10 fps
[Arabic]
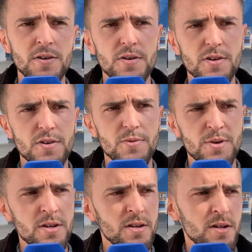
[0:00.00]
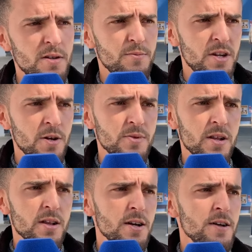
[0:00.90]
آه، بن بن عبد
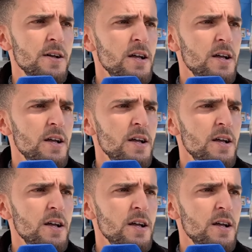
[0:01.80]
الله